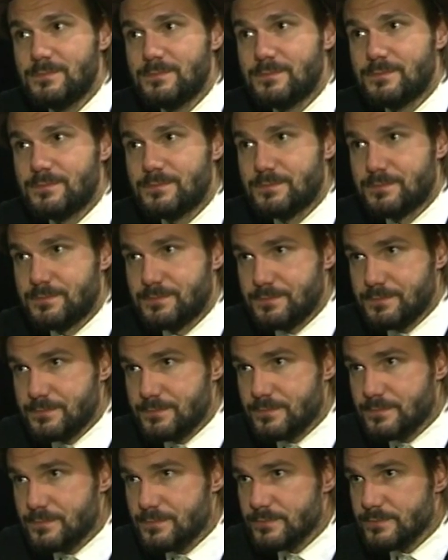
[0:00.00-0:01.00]
o tym, co zdarzyło
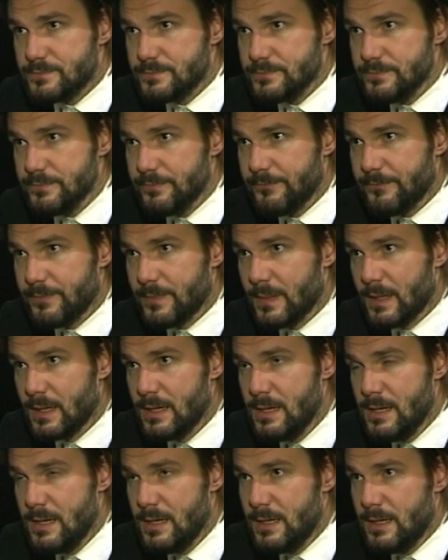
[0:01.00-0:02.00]
się w 1939
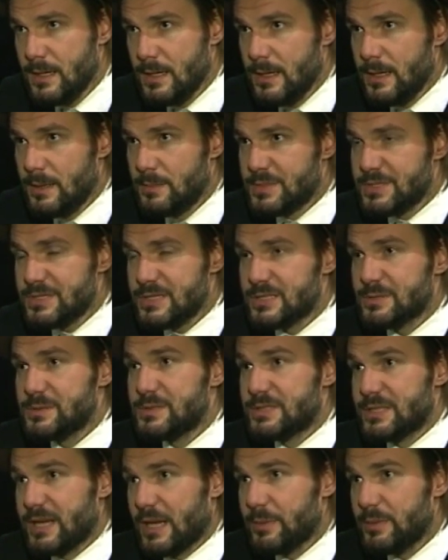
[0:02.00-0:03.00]
roku? Myślę sobie,
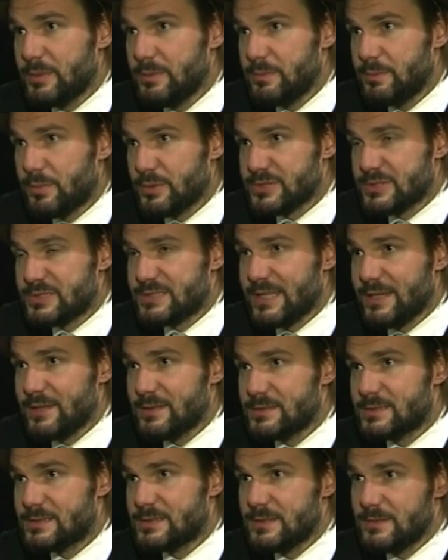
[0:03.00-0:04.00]
że jakby
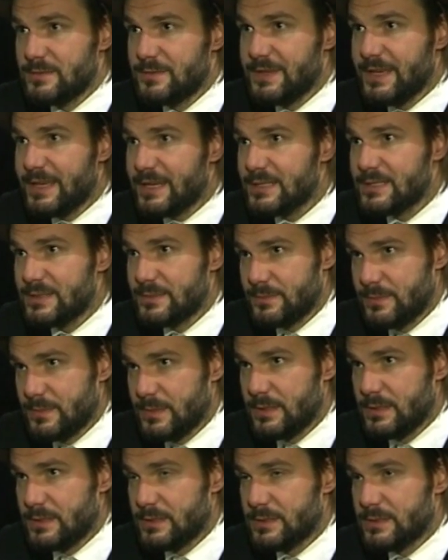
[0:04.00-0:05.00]
pozostając wiernym y,
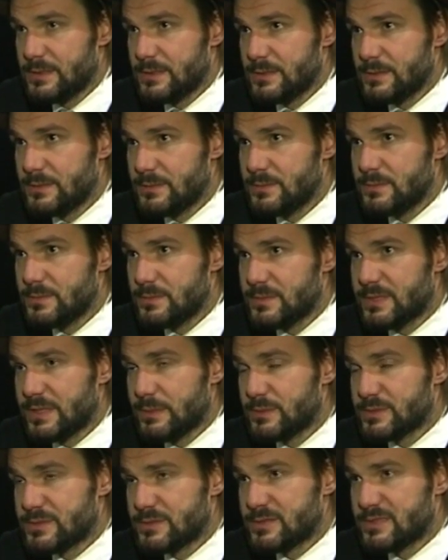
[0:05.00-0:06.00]

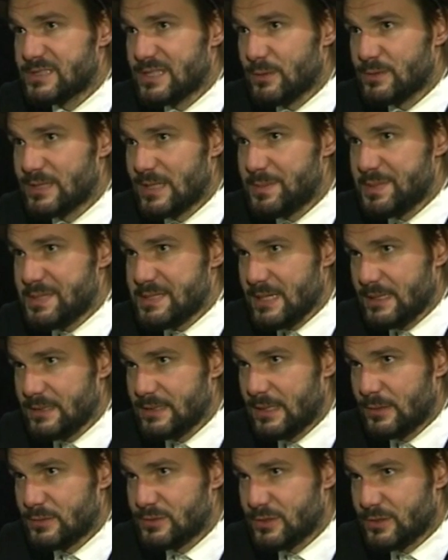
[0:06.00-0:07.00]
temu, co zostało napisane
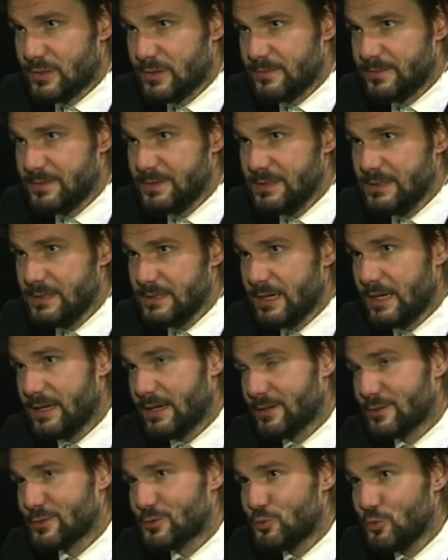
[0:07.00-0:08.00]
autorowi, ja
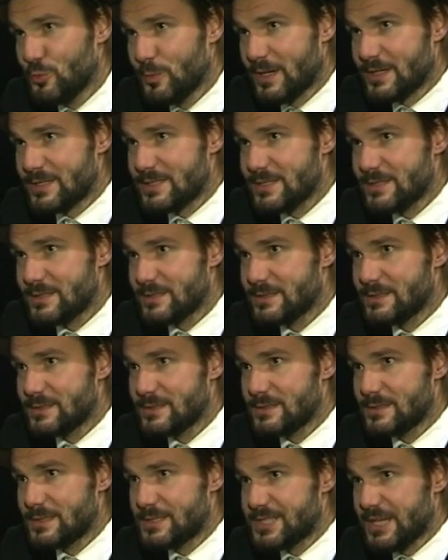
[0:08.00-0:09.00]
jako tłumacz
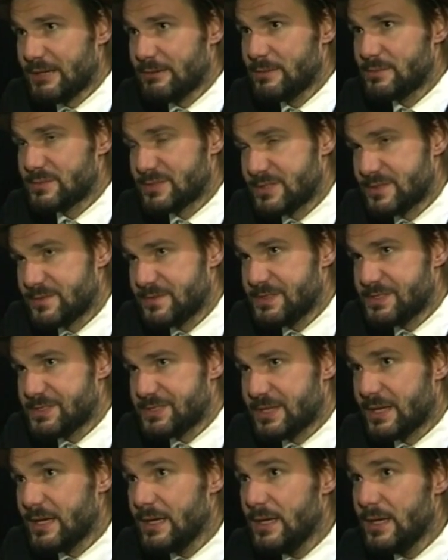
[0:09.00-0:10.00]
y, chciałem
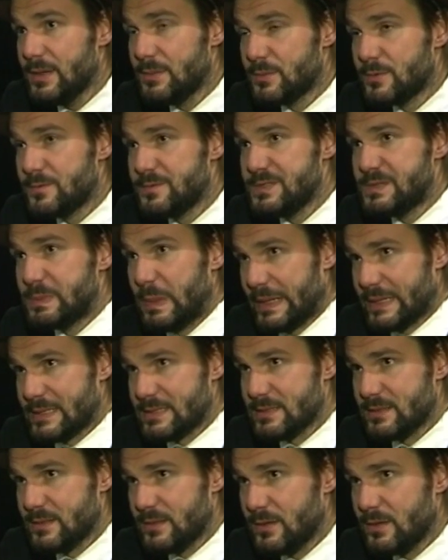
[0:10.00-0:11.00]
rzeczywiście mówić
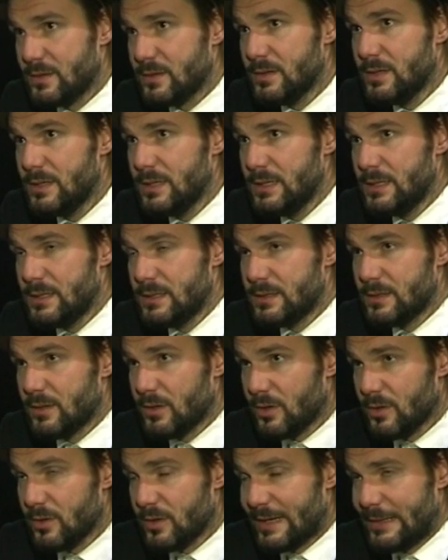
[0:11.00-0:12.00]
bardzo o o
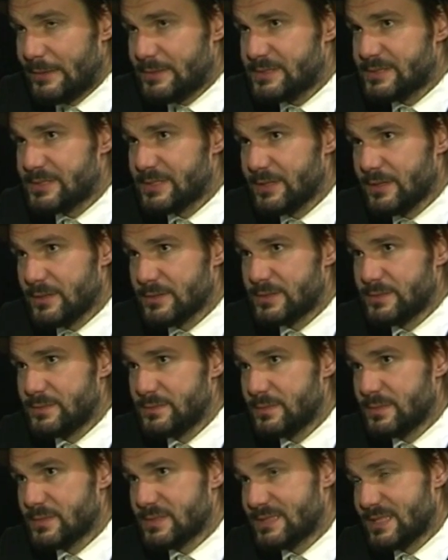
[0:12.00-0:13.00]
Holokauście, o
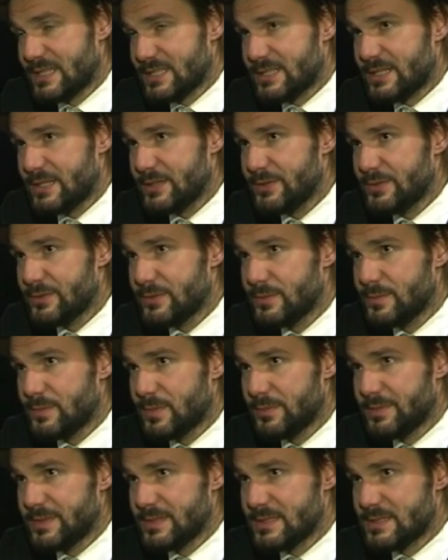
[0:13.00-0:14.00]
tym zdarzeniu
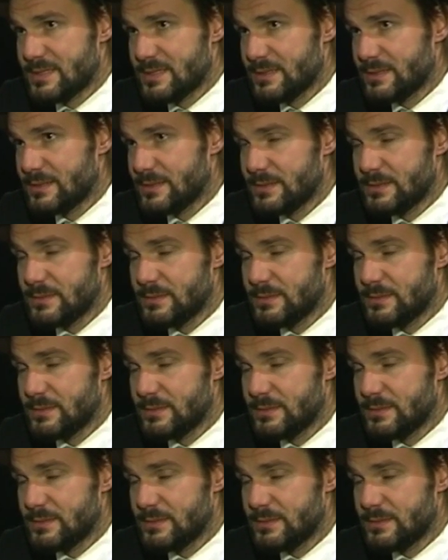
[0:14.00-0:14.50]
pomiędzy